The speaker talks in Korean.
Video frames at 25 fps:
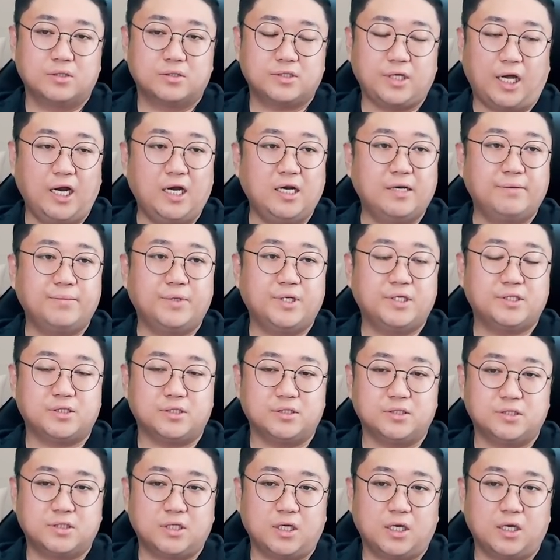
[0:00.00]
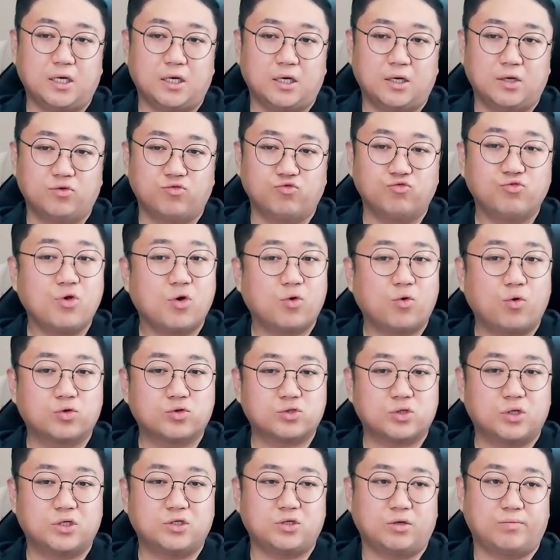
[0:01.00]
삶이 진짜
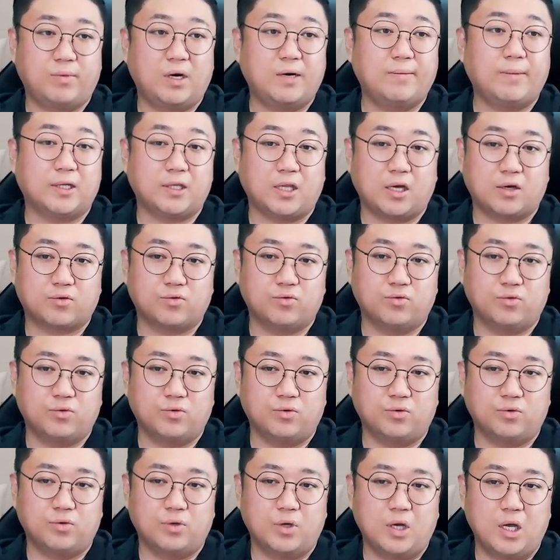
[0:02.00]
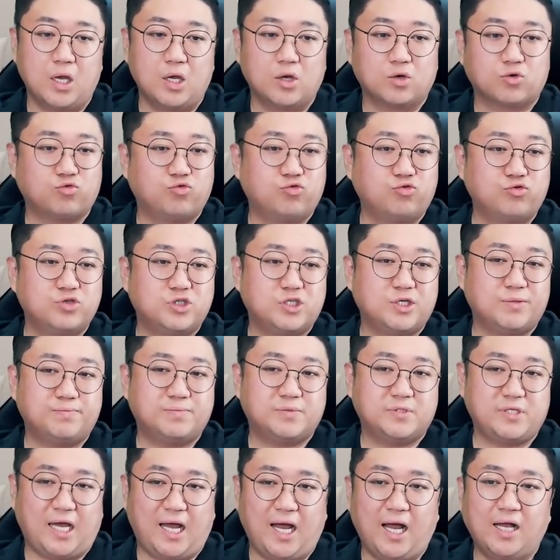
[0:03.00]
우여곡절이 정말 많았고
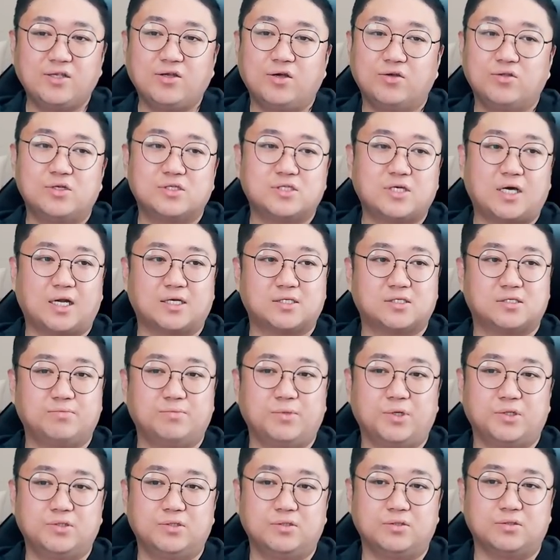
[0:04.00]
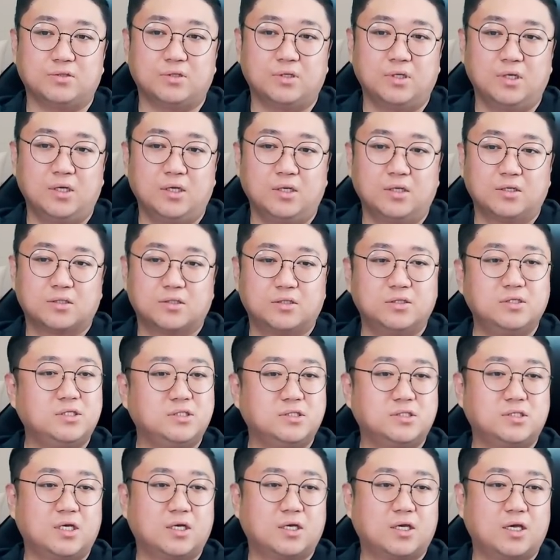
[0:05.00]
94년을 살았으면은 그
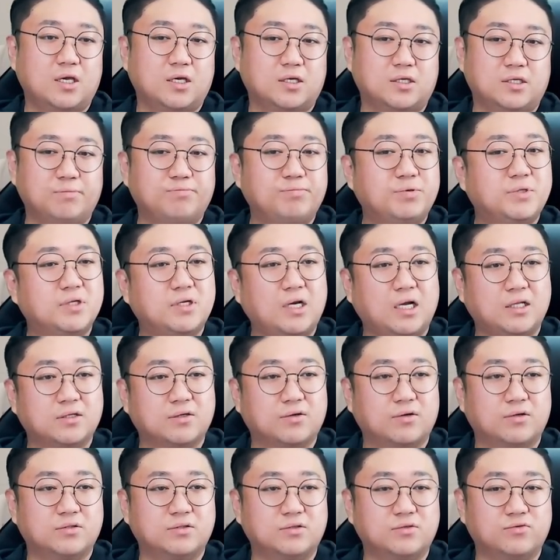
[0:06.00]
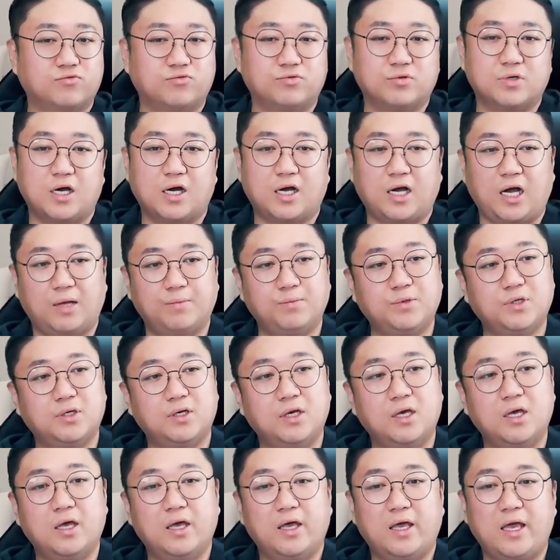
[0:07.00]
인생의 깊이라는 거는 우리가
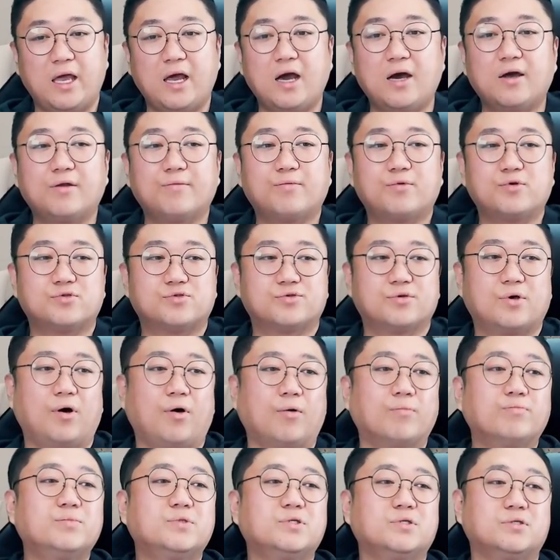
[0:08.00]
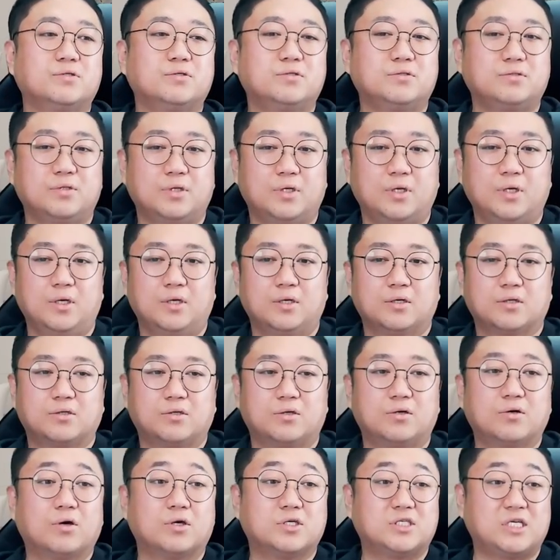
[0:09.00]
감히 헤아려 볼 수가 없는
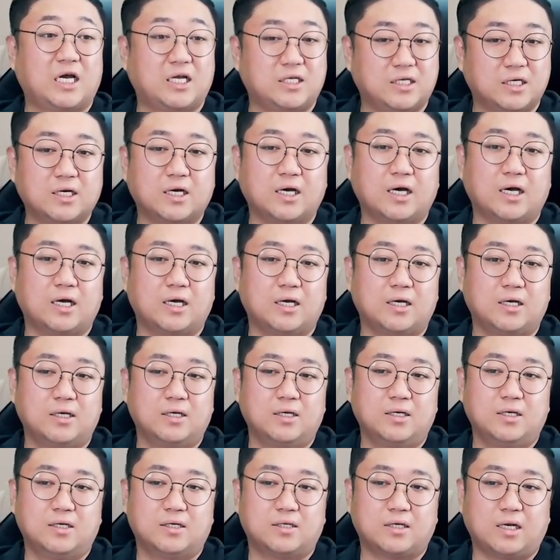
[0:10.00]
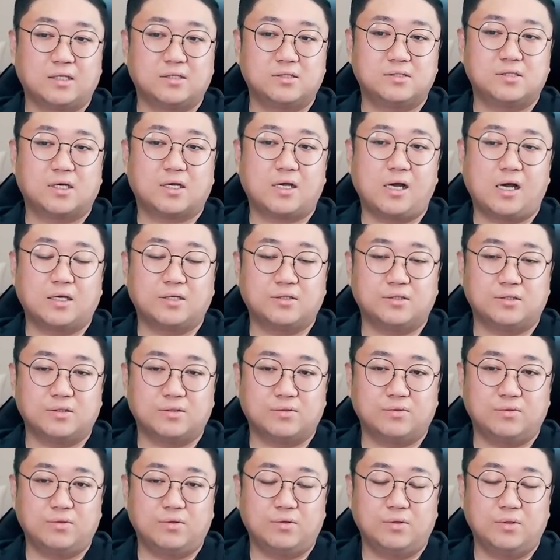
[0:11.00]
그런 것이 아닌가라는 생각이
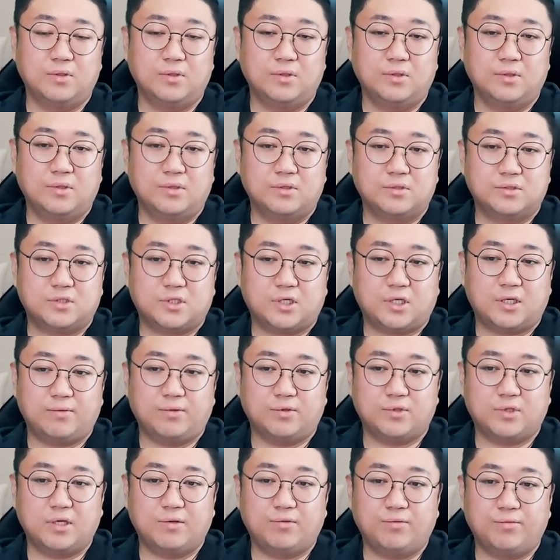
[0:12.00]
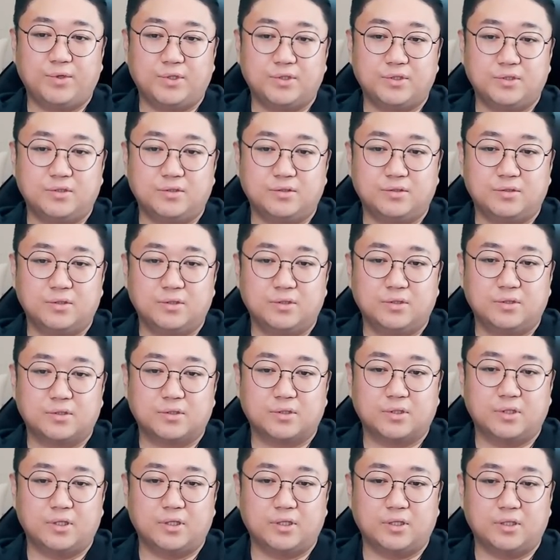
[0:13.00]
들고 참 어떻게 보면은
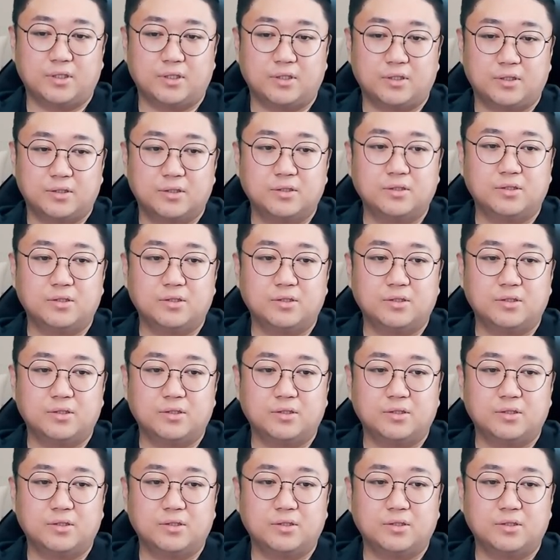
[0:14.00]
예